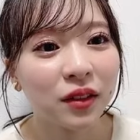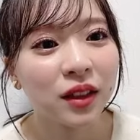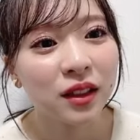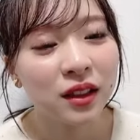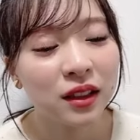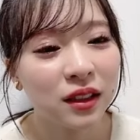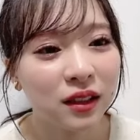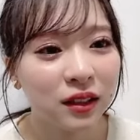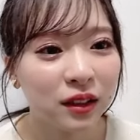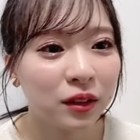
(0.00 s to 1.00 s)
私
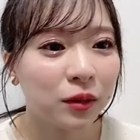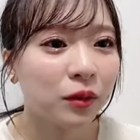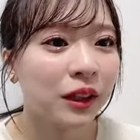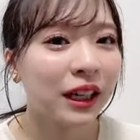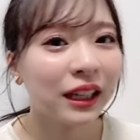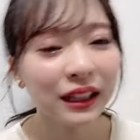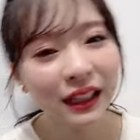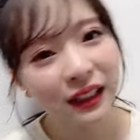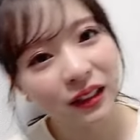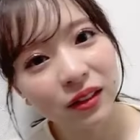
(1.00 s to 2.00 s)
分かんな
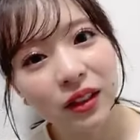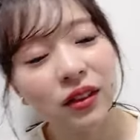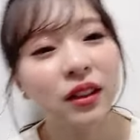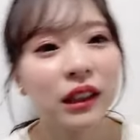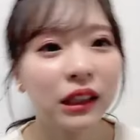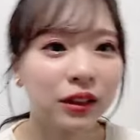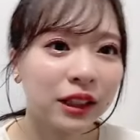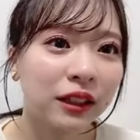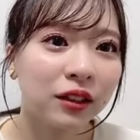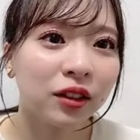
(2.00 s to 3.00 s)
いとか言ってるけど
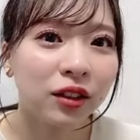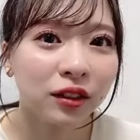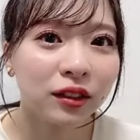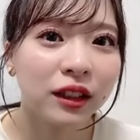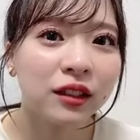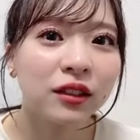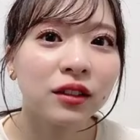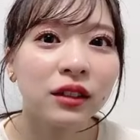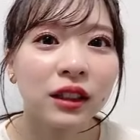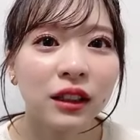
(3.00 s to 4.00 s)
ちゃんと練
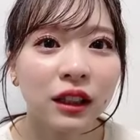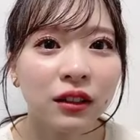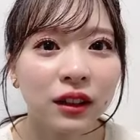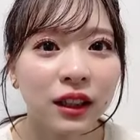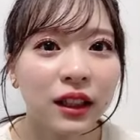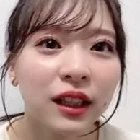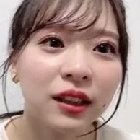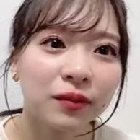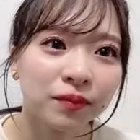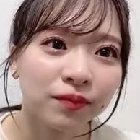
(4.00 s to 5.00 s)
習はしてるか
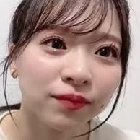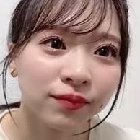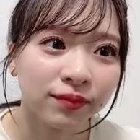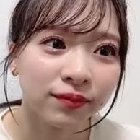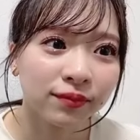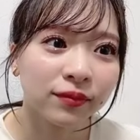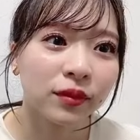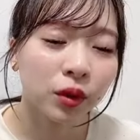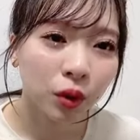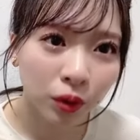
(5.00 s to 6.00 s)
ら
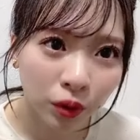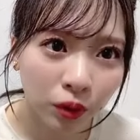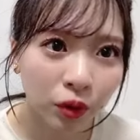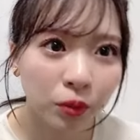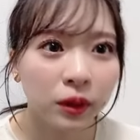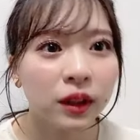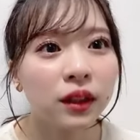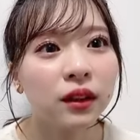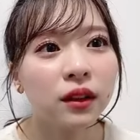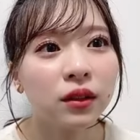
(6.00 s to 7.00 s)
どんどん伸びてっ
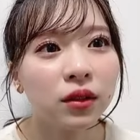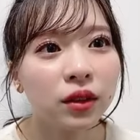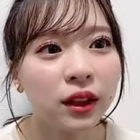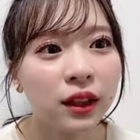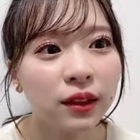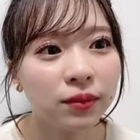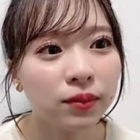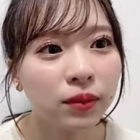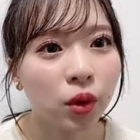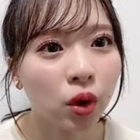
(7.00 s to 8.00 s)
てるので。
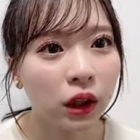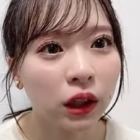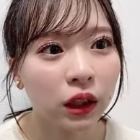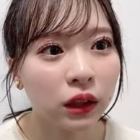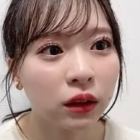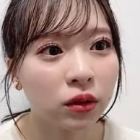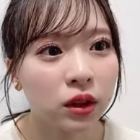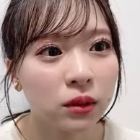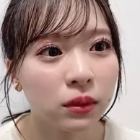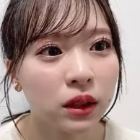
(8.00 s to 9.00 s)
これから楽
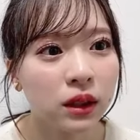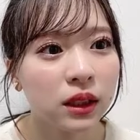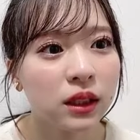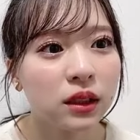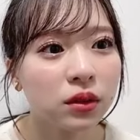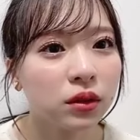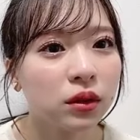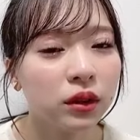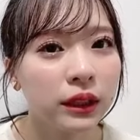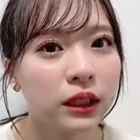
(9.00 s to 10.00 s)
しみだしそう
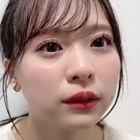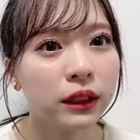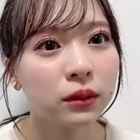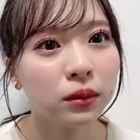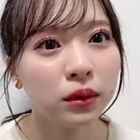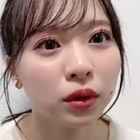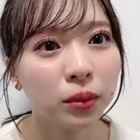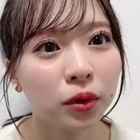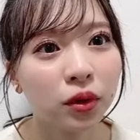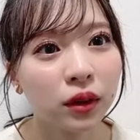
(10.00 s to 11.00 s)
唯一は自分の
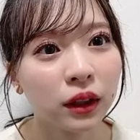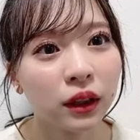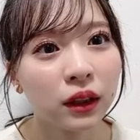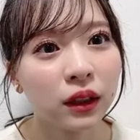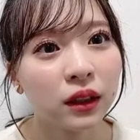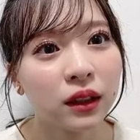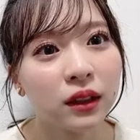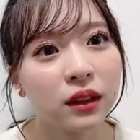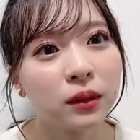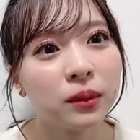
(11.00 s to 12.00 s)
もう
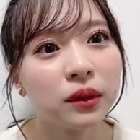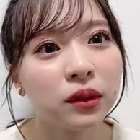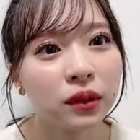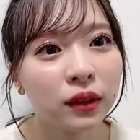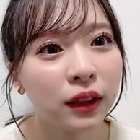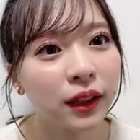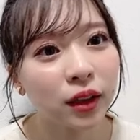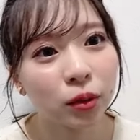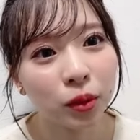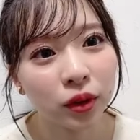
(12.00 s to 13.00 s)
自分の
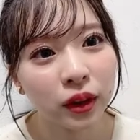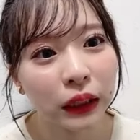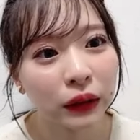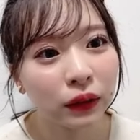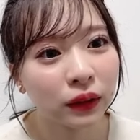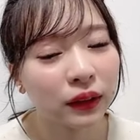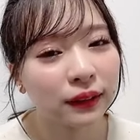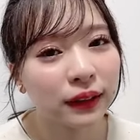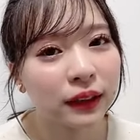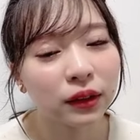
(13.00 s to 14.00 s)
エリアを持っているって
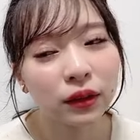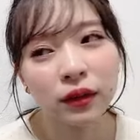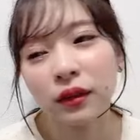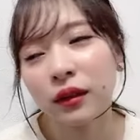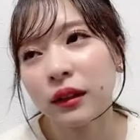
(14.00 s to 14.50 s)
ぐらいその